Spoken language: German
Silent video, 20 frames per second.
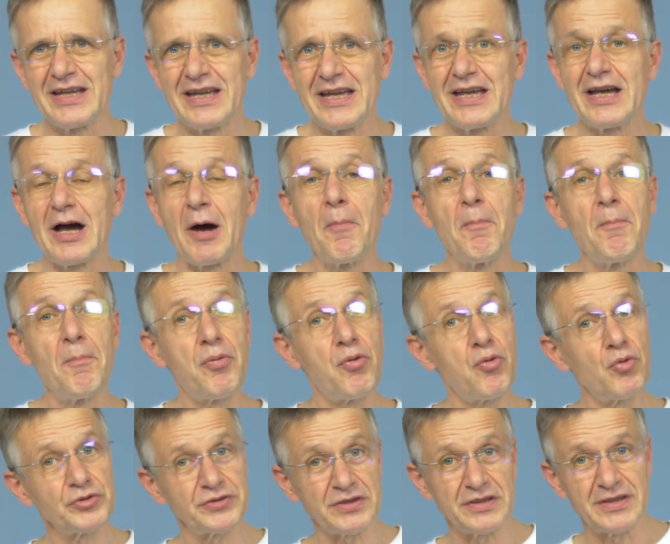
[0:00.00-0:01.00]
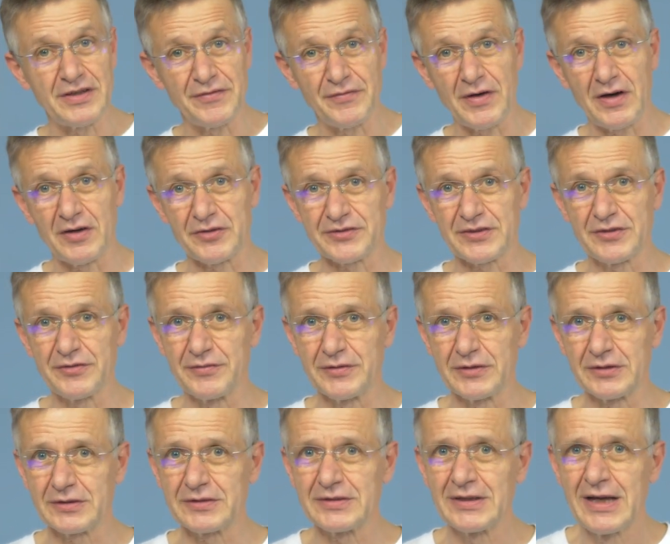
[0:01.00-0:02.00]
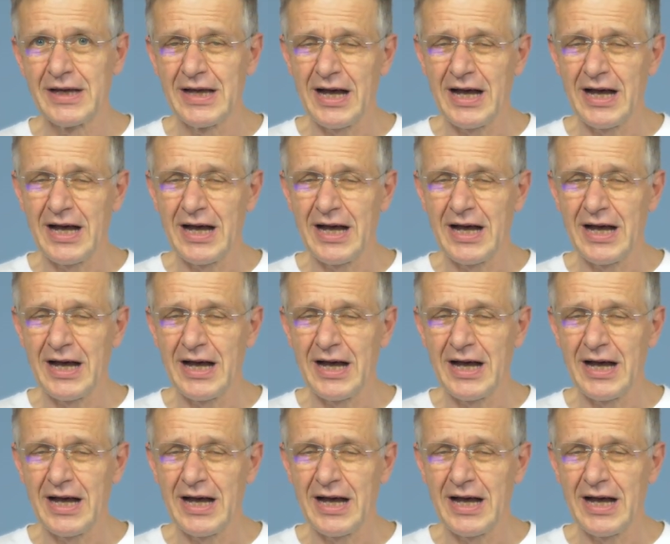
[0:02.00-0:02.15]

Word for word: eher positiv ausgewirkt.